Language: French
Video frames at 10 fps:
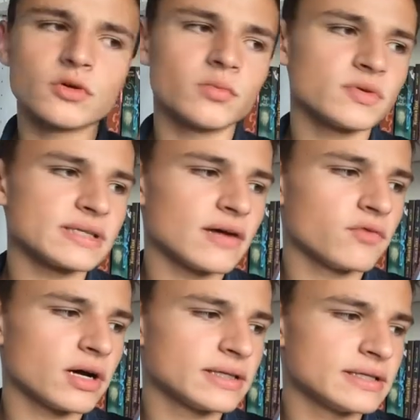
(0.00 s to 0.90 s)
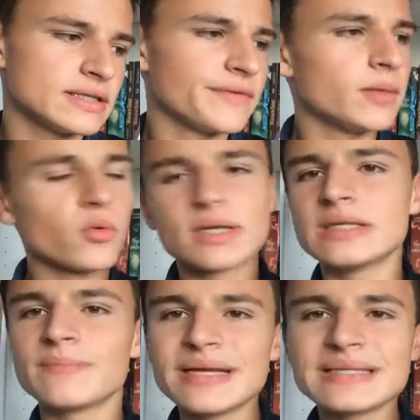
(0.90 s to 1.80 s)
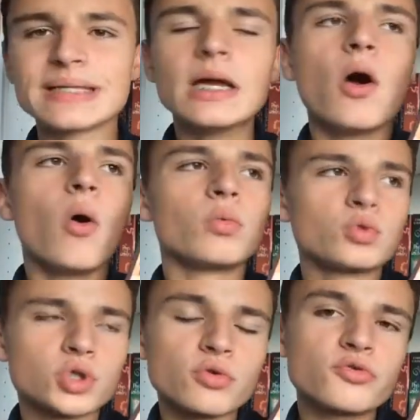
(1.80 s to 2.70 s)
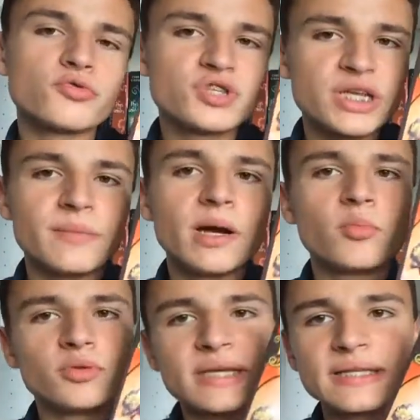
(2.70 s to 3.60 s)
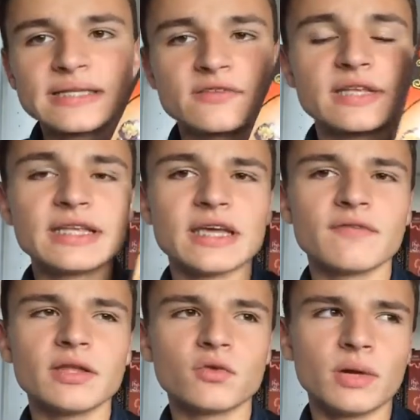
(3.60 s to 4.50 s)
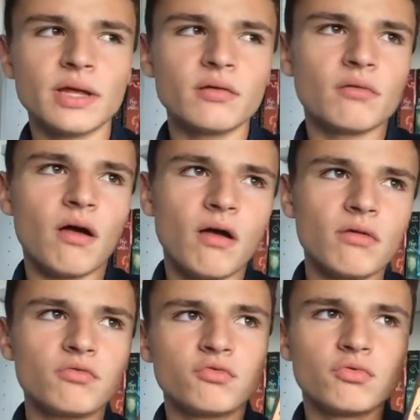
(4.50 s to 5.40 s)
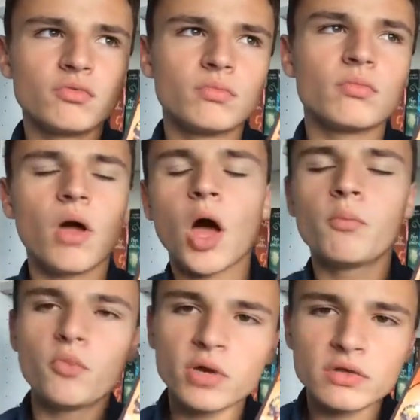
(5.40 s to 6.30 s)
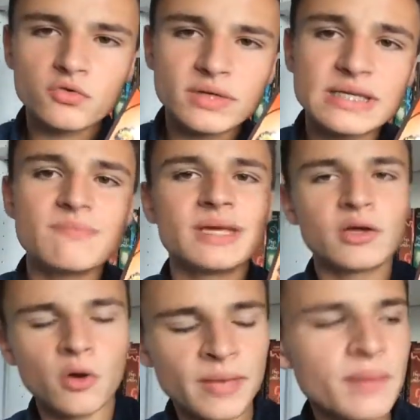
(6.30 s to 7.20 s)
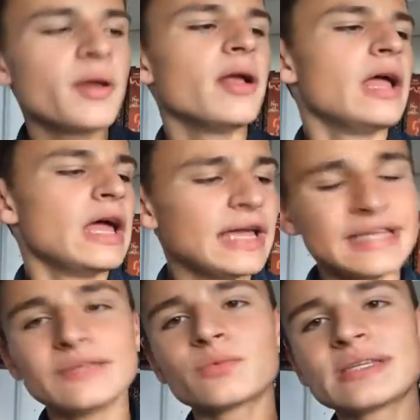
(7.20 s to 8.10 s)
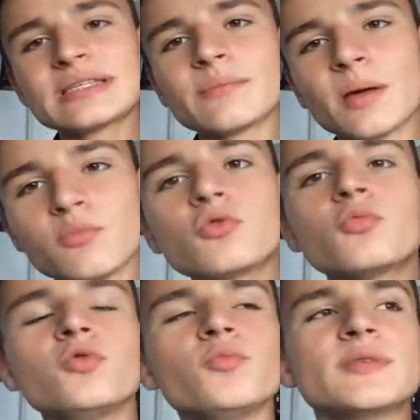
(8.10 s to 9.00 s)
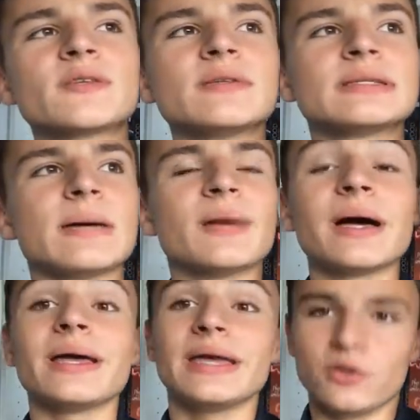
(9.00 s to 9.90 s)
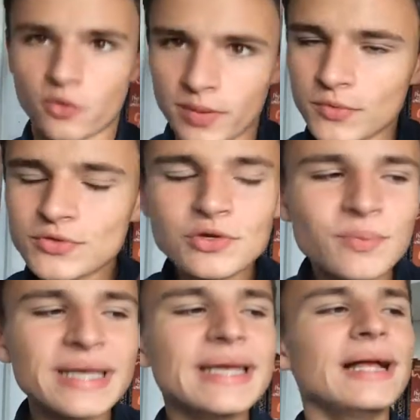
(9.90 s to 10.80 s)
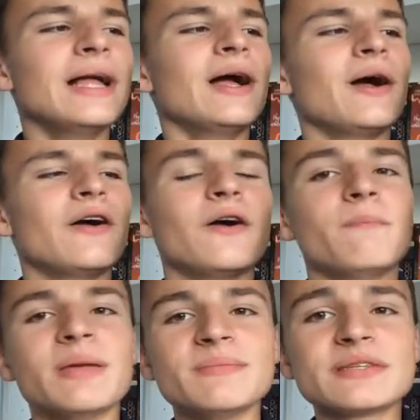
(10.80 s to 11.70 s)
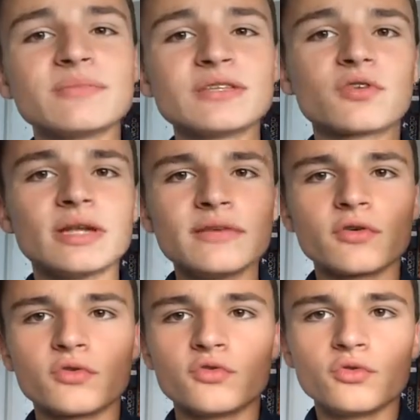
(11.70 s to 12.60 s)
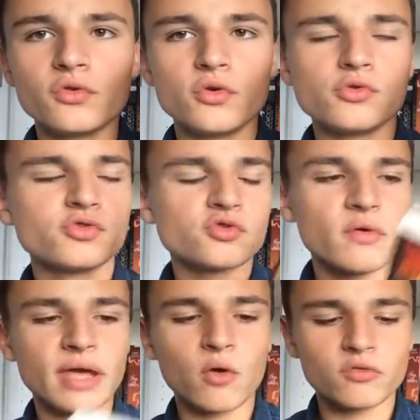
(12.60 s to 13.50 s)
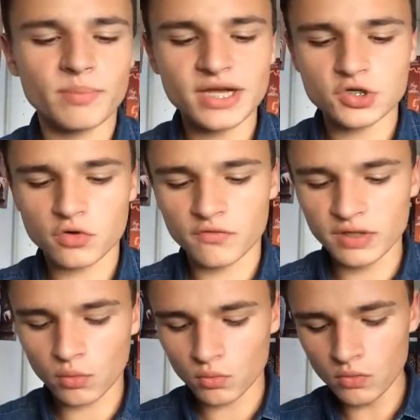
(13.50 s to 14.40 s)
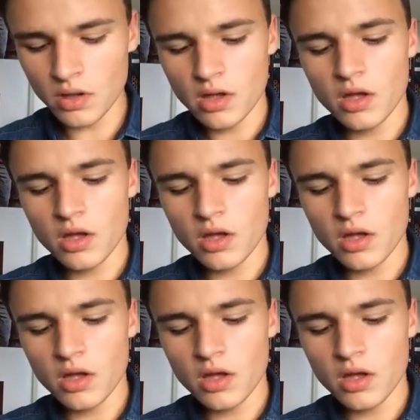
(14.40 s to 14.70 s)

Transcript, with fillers: on commence à avoir des événements qui se passent et on change du schéma un peu traditionnel qu'il y avait dans les 1, 2, un peu moins dans le troisième, mais quand même. Et donc ça, ça m'a beaucoup plu puisque ça m'a énormément surpris. Euh, même si on est sur un livre de 140 euh, pages environ,